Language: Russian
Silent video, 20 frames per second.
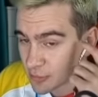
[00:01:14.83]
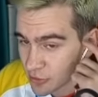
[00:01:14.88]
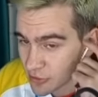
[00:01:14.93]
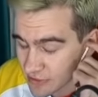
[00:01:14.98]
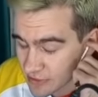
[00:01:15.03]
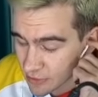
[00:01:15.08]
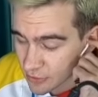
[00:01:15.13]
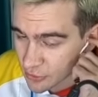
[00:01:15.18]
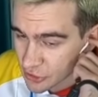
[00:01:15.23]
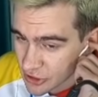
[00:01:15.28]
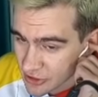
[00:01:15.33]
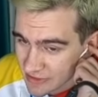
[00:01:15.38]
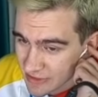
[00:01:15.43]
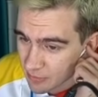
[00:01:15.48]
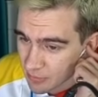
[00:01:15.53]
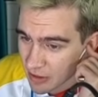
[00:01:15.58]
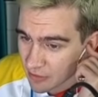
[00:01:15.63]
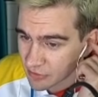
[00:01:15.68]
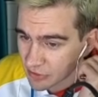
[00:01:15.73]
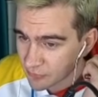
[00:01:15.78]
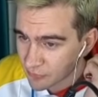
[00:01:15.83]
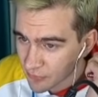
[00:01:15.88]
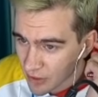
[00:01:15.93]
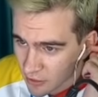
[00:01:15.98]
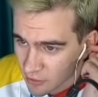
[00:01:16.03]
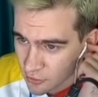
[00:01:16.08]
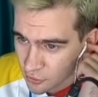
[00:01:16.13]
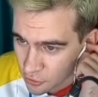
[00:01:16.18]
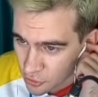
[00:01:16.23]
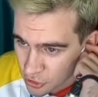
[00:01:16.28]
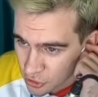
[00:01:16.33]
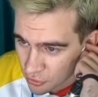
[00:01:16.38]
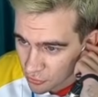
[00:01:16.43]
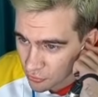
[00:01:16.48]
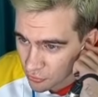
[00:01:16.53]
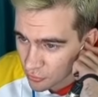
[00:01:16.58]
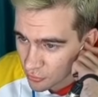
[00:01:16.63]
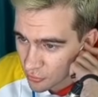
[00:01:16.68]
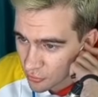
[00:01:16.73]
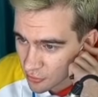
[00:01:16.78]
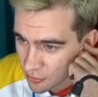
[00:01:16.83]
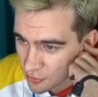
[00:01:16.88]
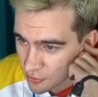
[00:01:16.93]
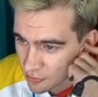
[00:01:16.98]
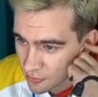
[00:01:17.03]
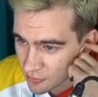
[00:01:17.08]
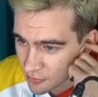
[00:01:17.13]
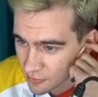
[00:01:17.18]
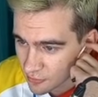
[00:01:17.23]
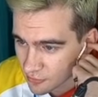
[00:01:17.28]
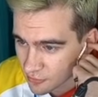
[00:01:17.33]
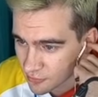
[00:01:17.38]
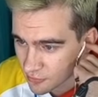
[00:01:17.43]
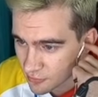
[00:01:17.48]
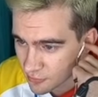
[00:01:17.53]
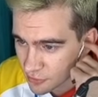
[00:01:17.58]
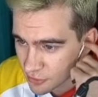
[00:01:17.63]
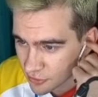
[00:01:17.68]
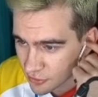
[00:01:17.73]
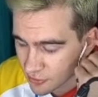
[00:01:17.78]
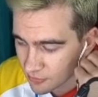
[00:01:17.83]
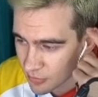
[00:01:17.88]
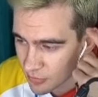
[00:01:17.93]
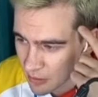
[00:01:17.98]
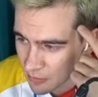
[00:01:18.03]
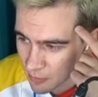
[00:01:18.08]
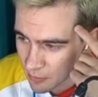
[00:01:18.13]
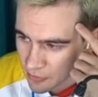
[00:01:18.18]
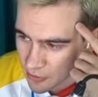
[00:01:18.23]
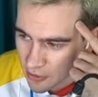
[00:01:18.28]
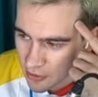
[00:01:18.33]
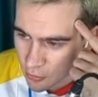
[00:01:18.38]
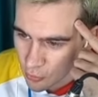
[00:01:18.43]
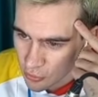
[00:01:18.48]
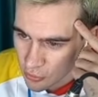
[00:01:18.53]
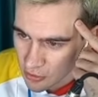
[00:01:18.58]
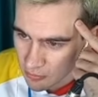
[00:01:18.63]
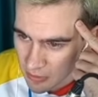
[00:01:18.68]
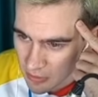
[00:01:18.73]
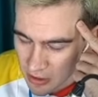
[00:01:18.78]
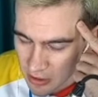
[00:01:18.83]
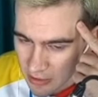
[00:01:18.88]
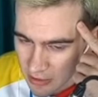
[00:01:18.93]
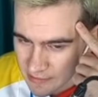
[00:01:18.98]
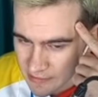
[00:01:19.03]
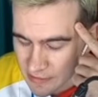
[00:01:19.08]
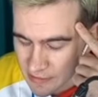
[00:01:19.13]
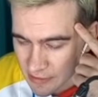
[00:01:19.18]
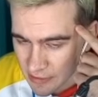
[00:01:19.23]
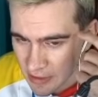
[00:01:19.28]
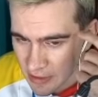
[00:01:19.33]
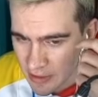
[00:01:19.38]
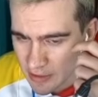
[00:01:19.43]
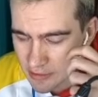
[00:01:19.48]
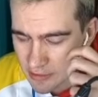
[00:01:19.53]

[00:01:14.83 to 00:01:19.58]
Просто очень забавный факт, то что э, что-то баба про какую-то мораль затирает,